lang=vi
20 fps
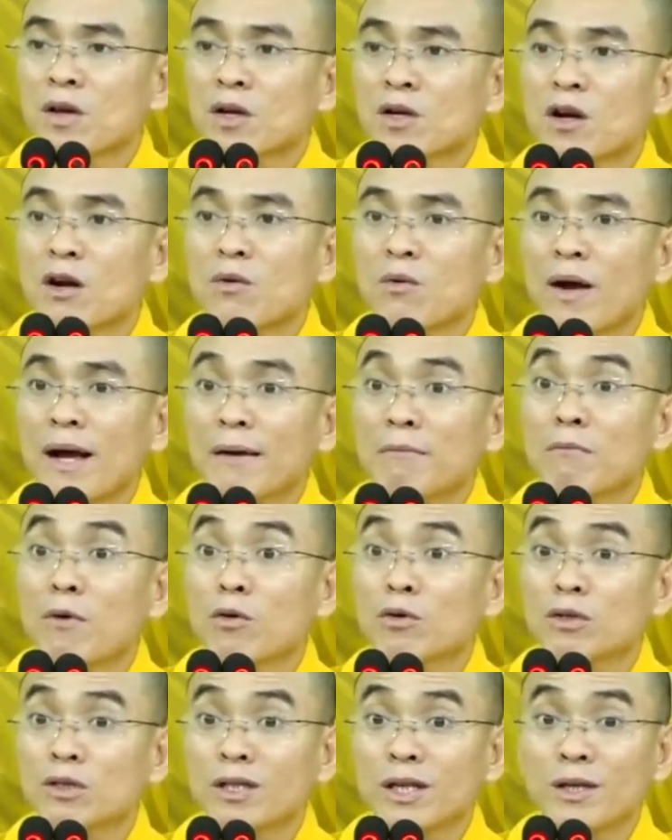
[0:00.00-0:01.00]
có khoảng
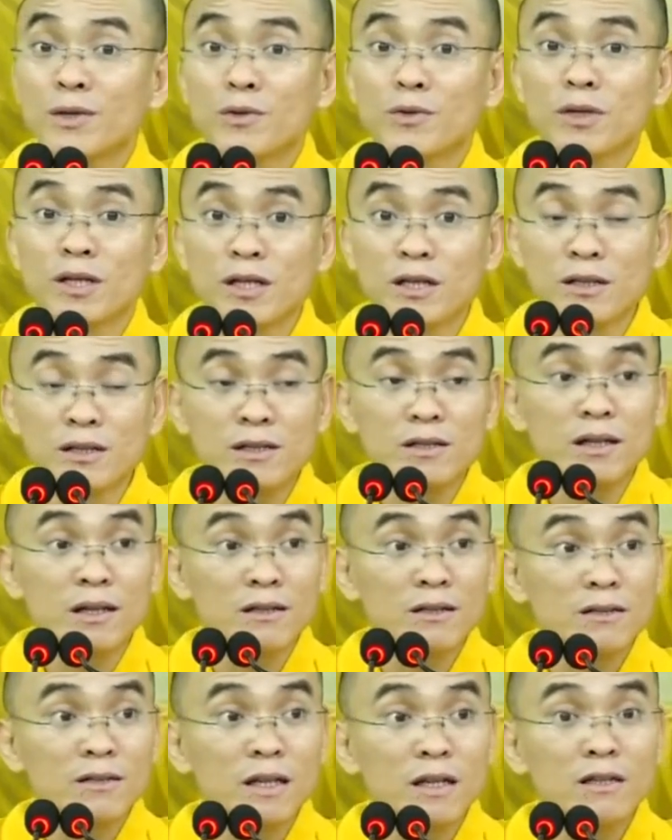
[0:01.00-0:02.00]
một triệu người
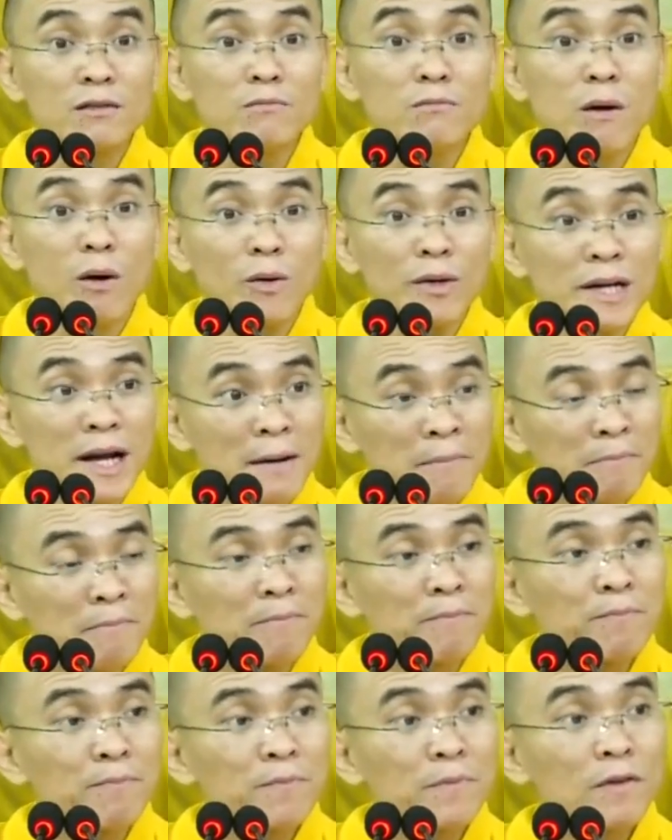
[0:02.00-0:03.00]
tự tử mỗi năm
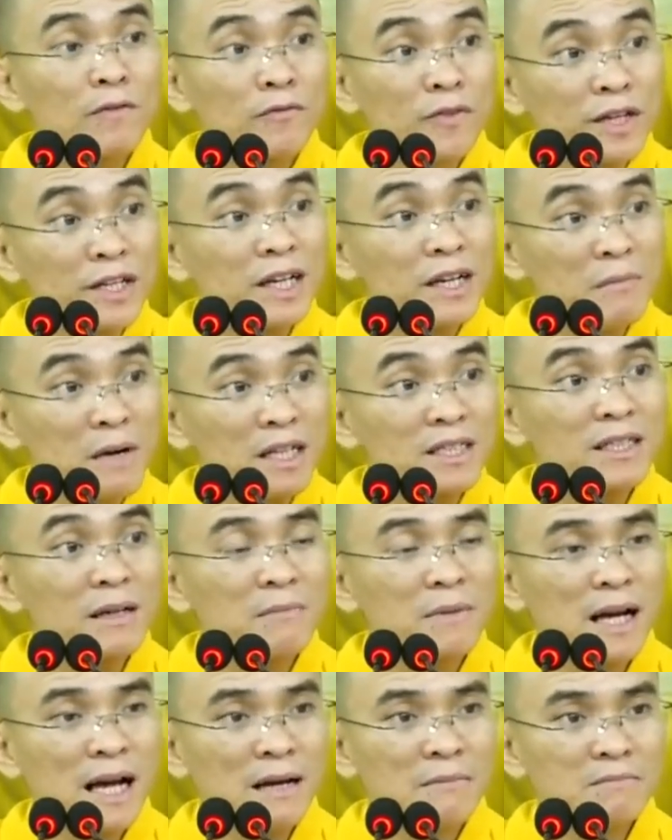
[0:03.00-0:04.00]
vì cái bệnh
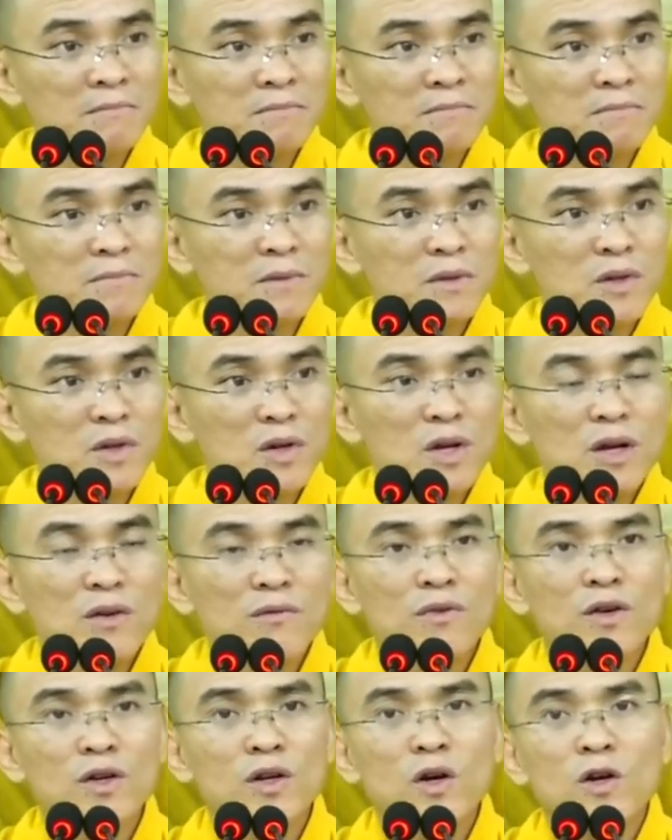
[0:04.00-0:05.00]
trầm cảm
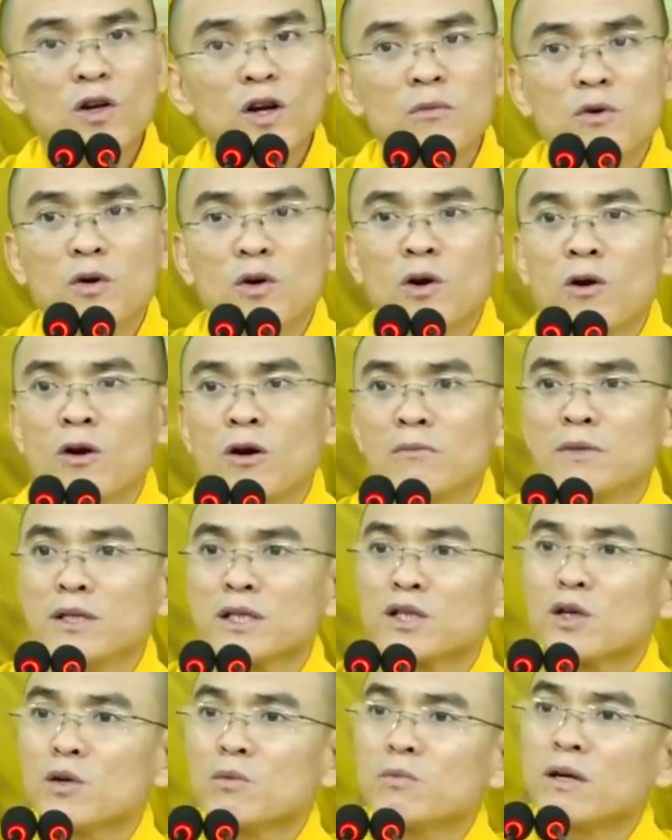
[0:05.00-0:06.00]
vừa rồi có một cô ở
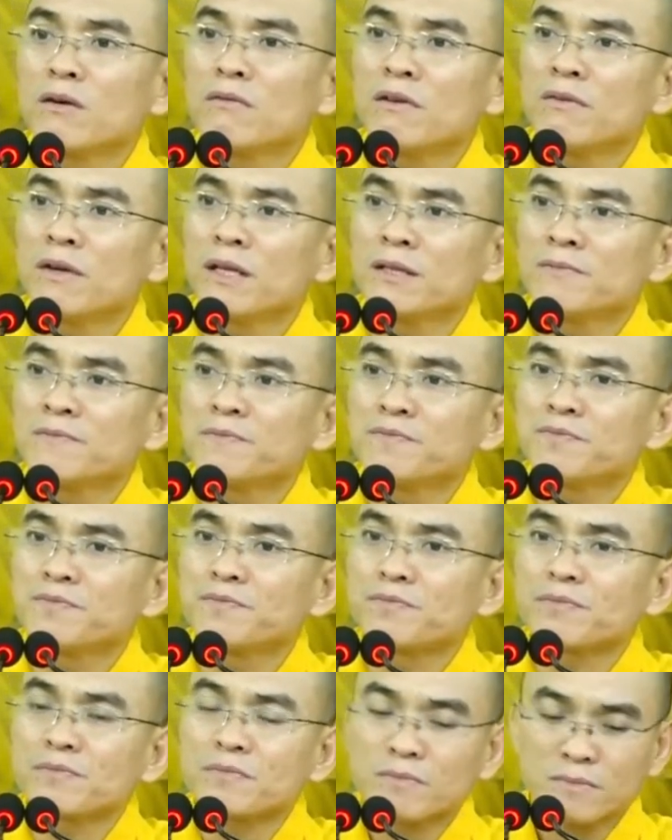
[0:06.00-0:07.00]
miền trung á quý vị
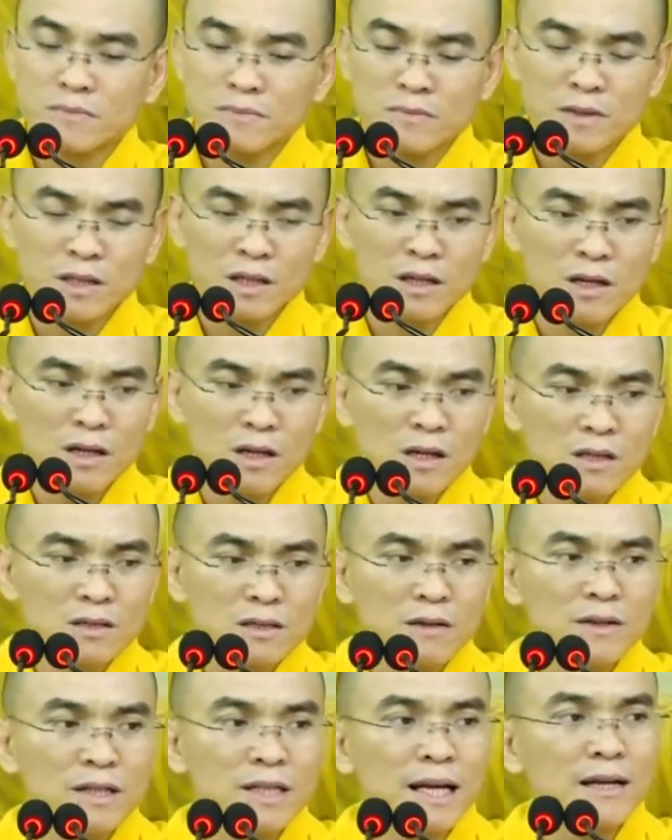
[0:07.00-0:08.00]

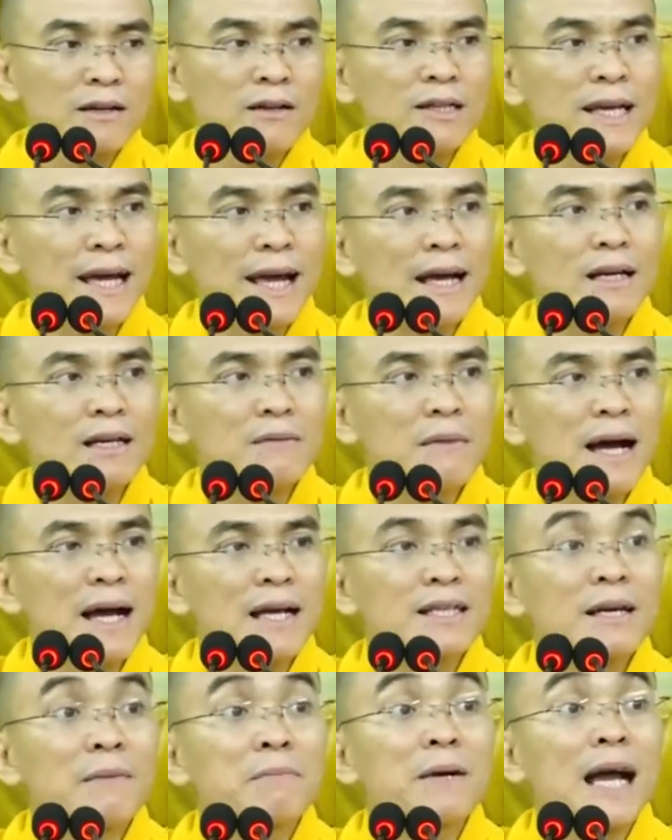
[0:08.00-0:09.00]
tại vì thầy có giảng cái
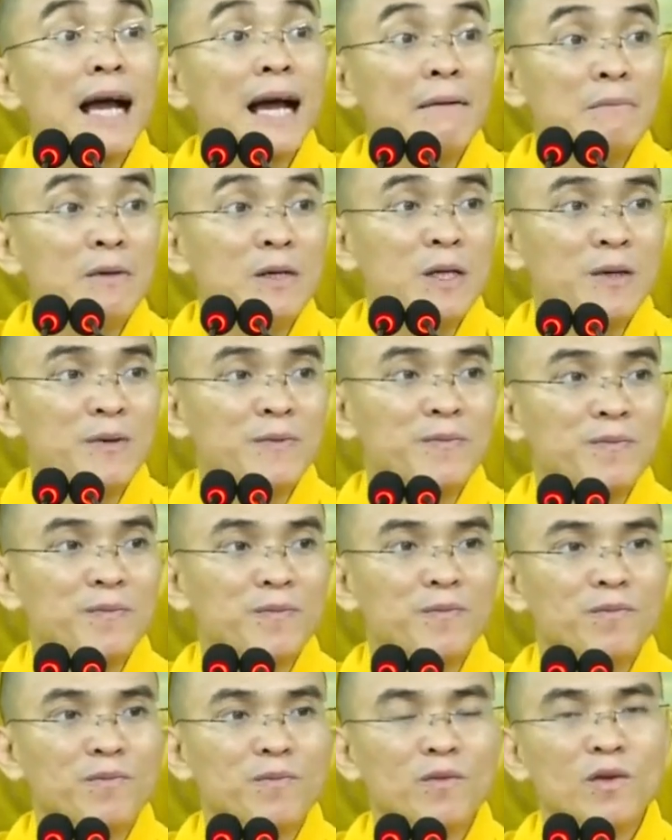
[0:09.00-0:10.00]
bài trầm cảm rồi
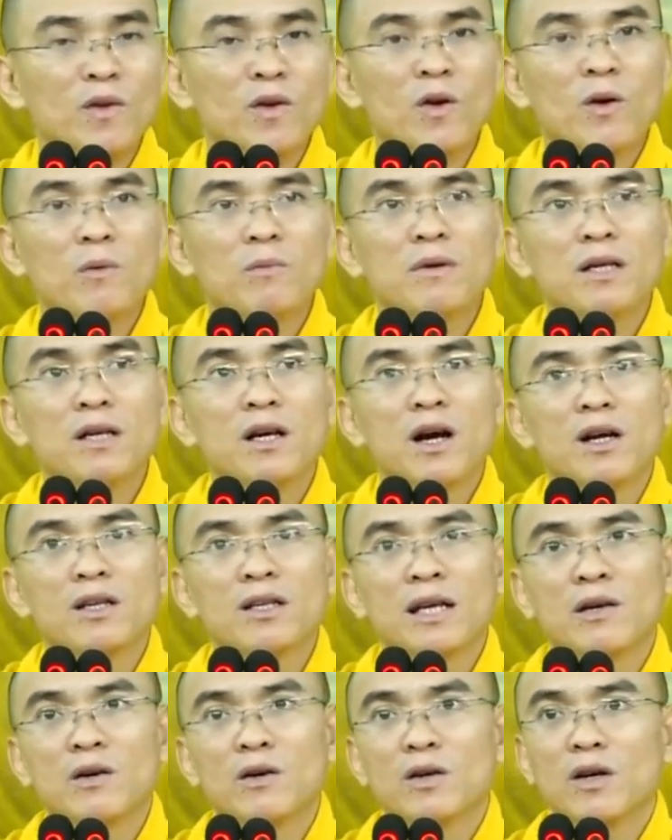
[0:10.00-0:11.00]
con mới gọi
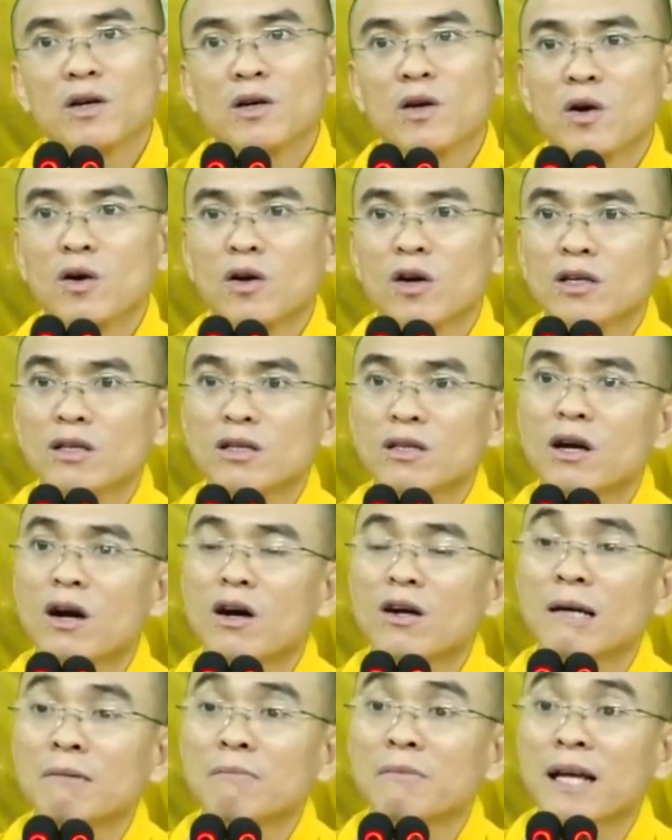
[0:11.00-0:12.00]
thầy cô nói cổ có đứa
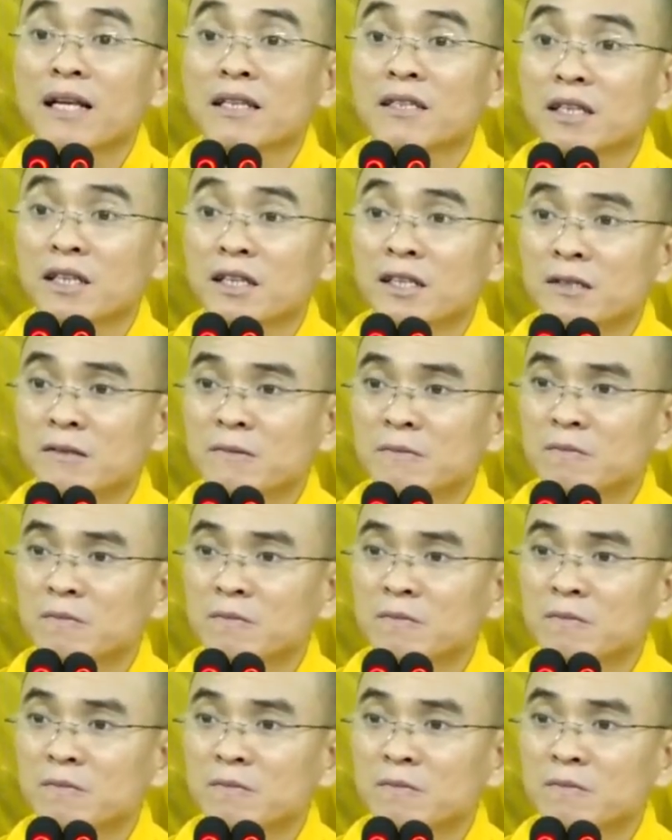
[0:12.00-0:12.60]
con làm thạc sĩ